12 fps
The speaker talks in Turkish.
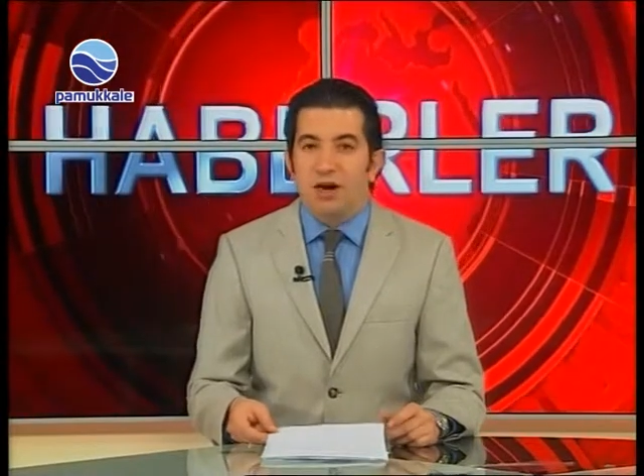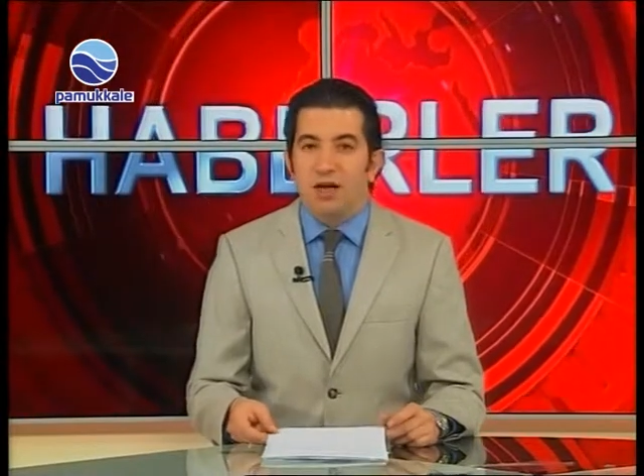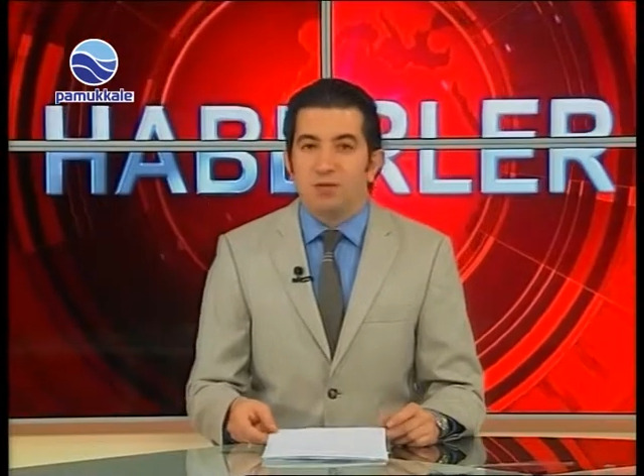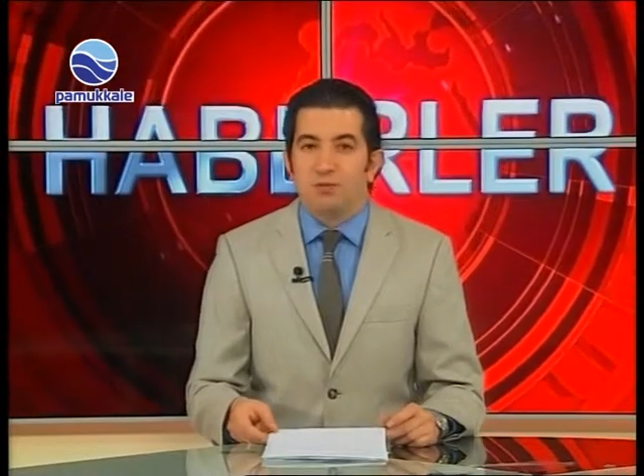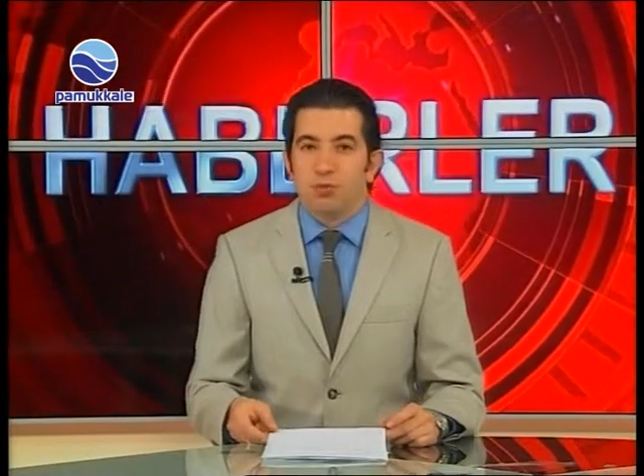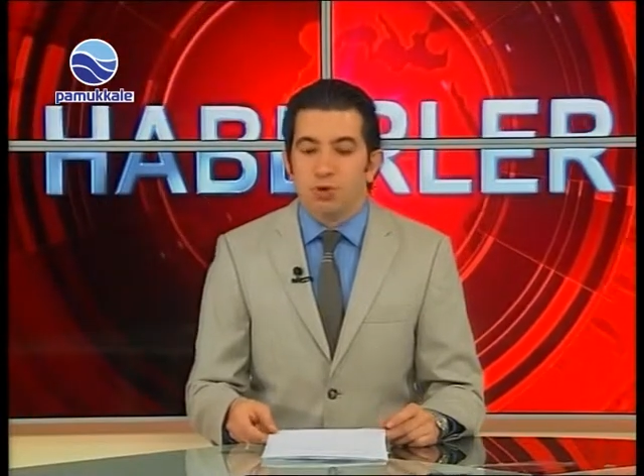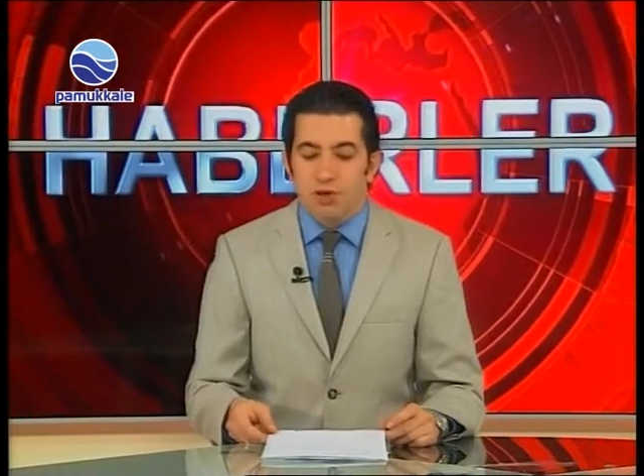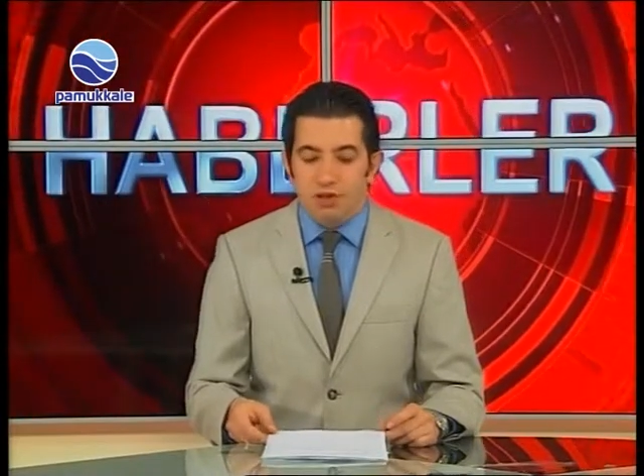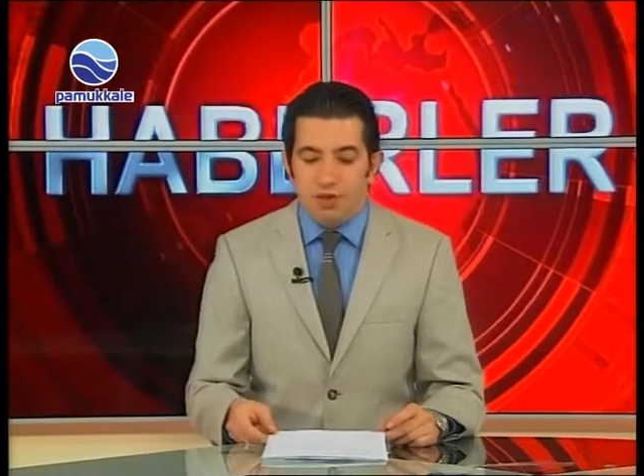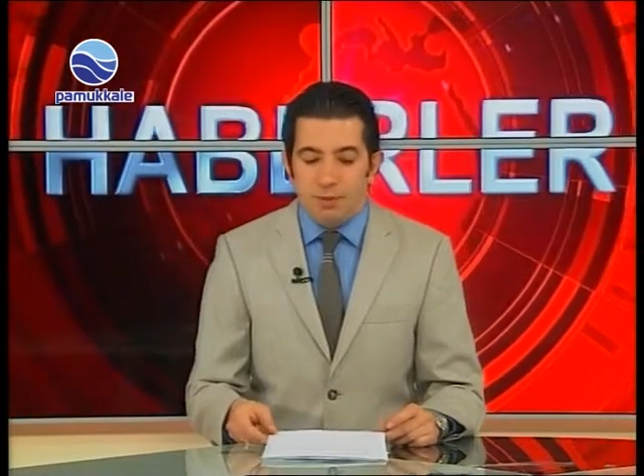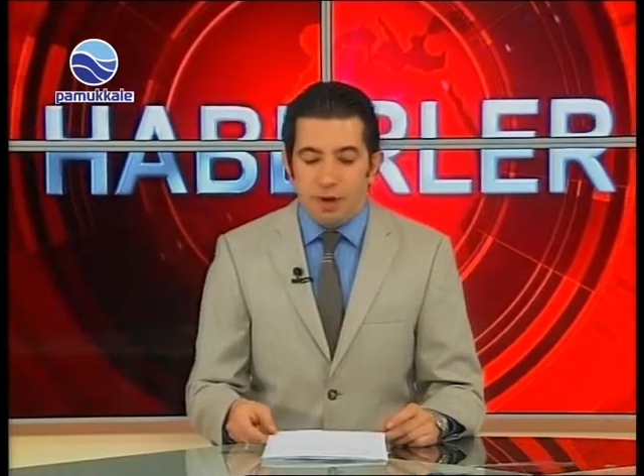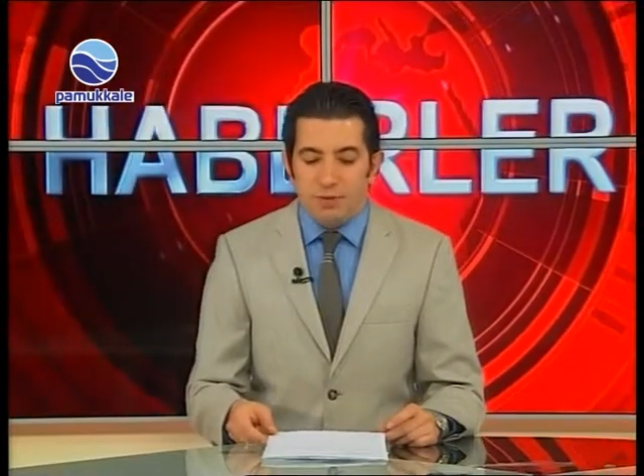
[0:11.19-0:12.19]
fakat bu
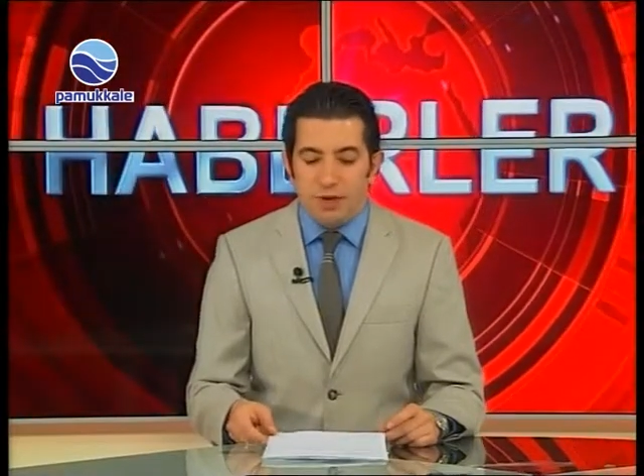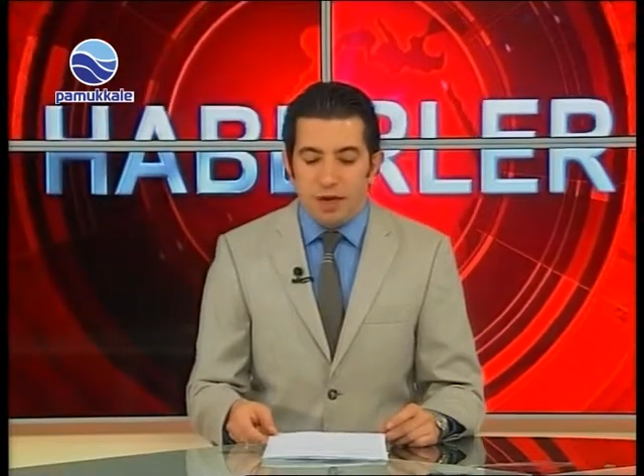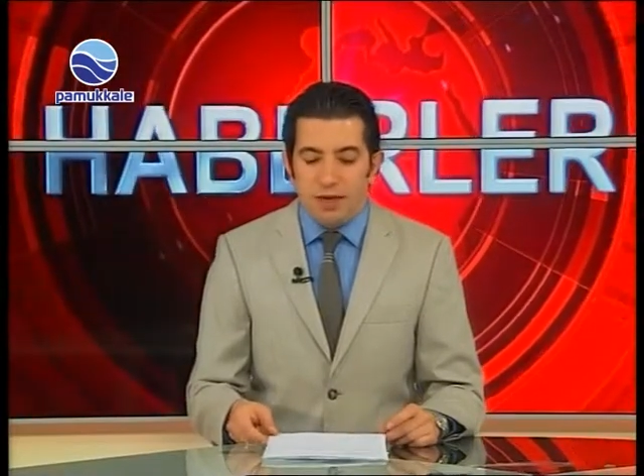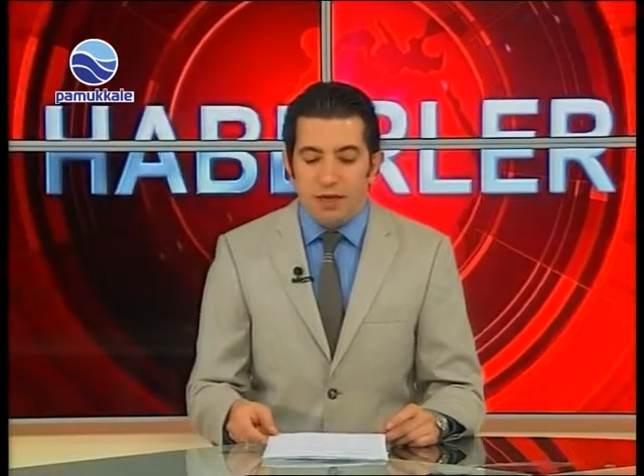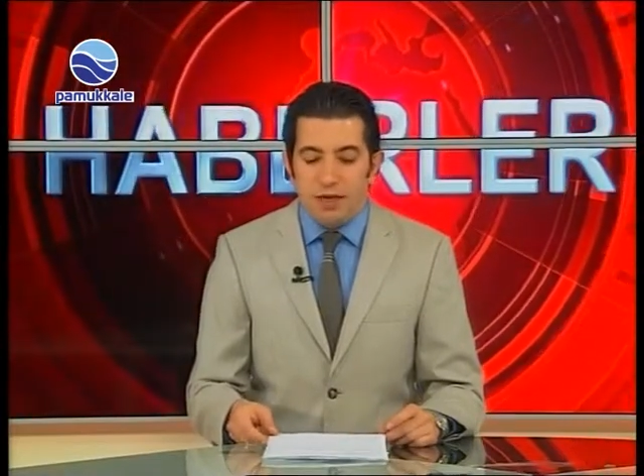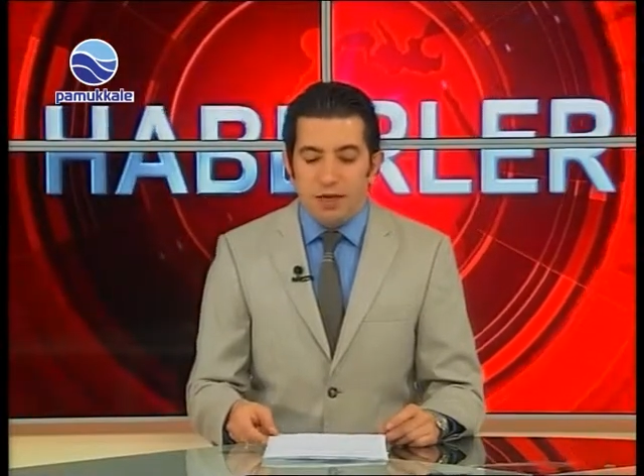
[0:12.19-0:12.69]
yıl tamamlanan